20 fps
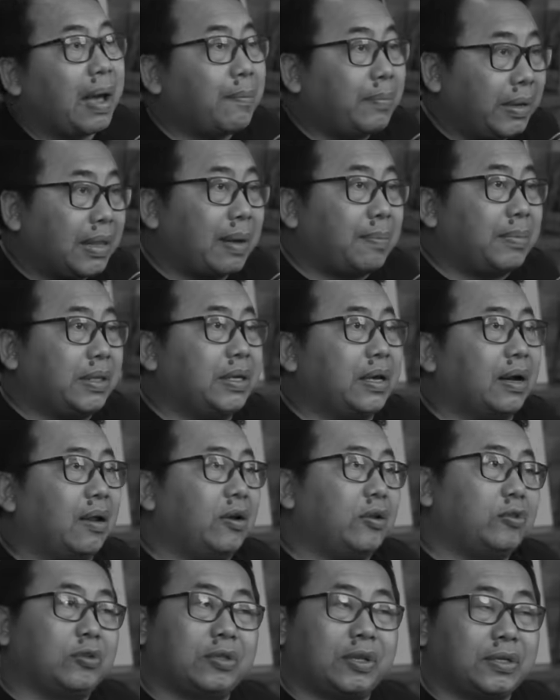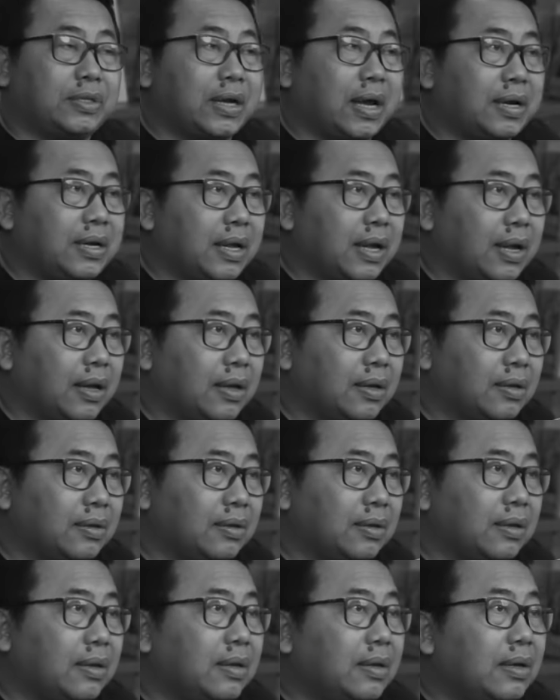amit-amit ya kalau itu terjadi ya.
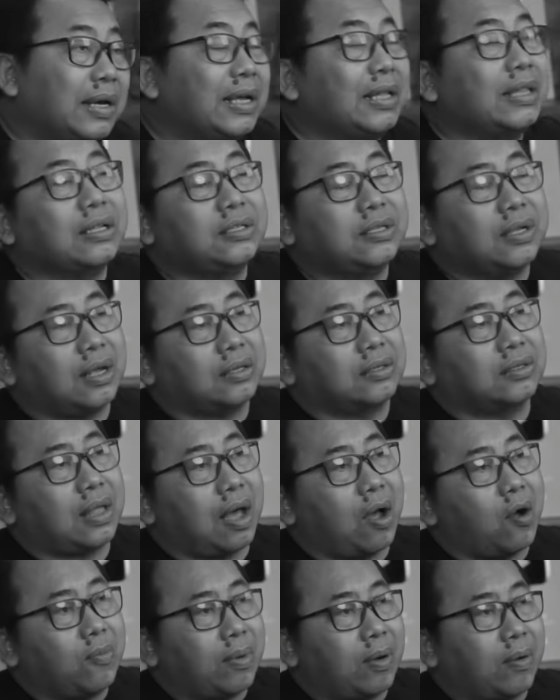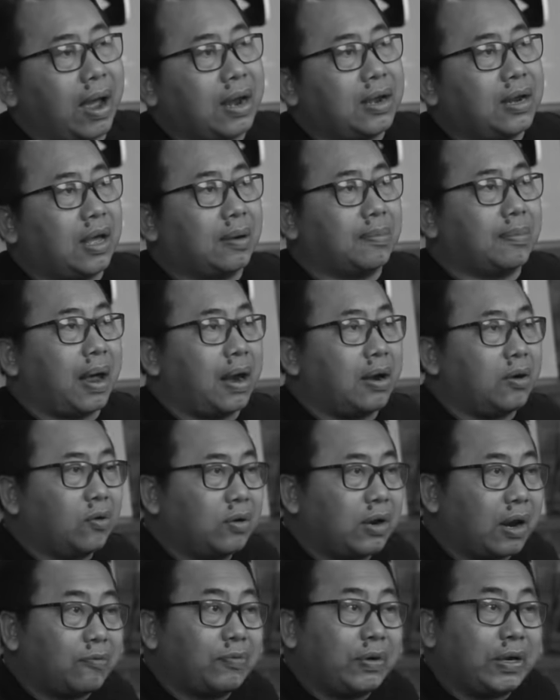Kita jelas tahu bahwa Ade Armando
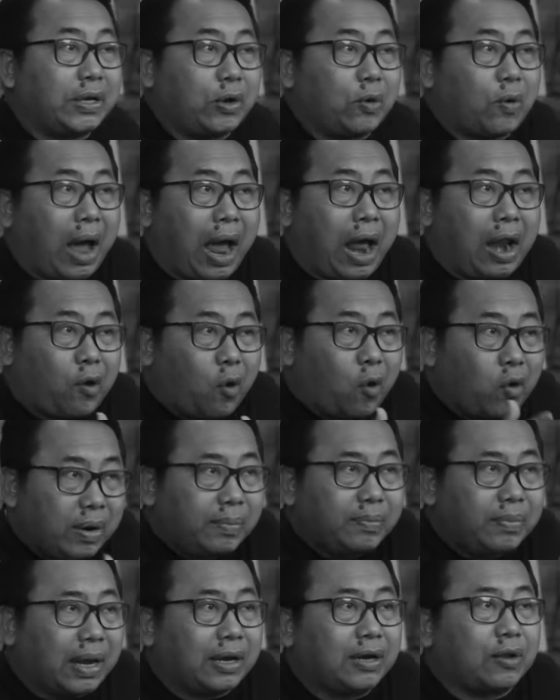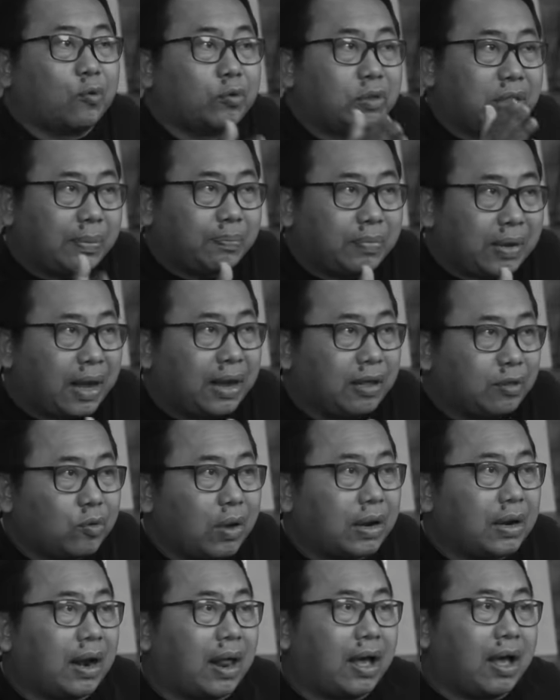dan video anonim yang dikutipnya itu
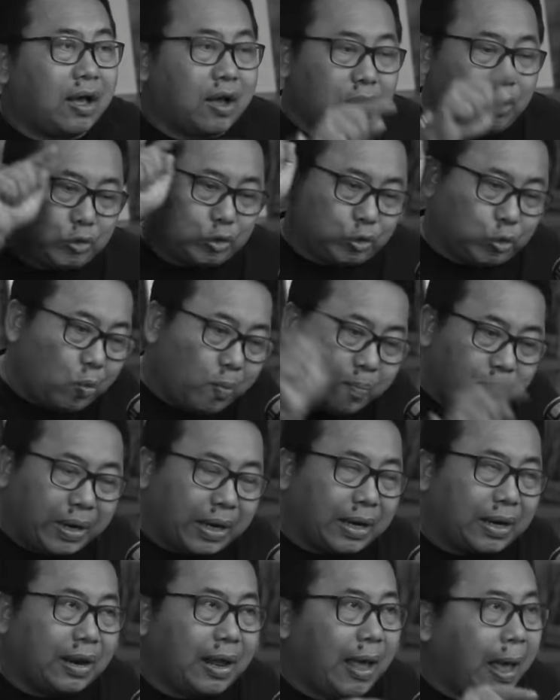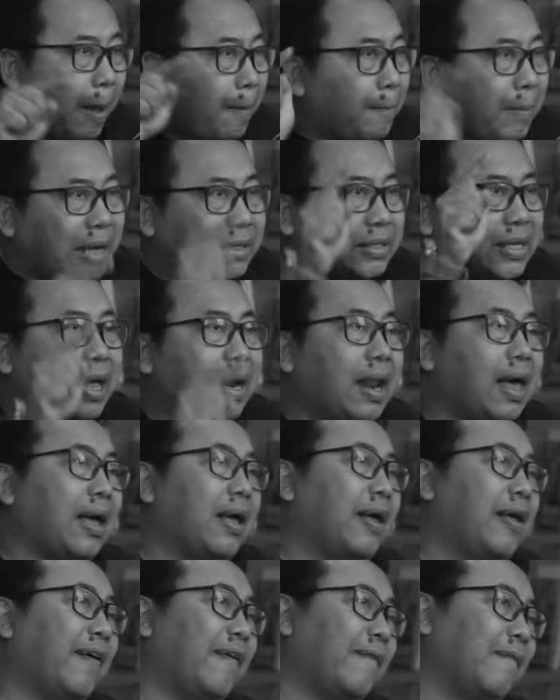adalah sumber
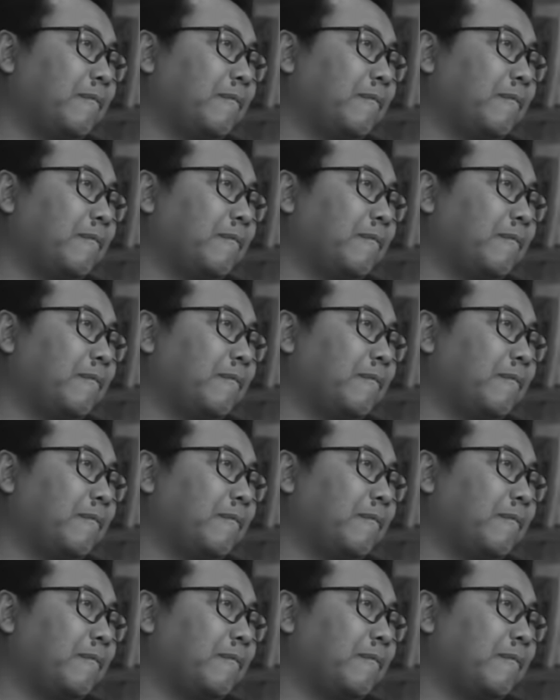masalah.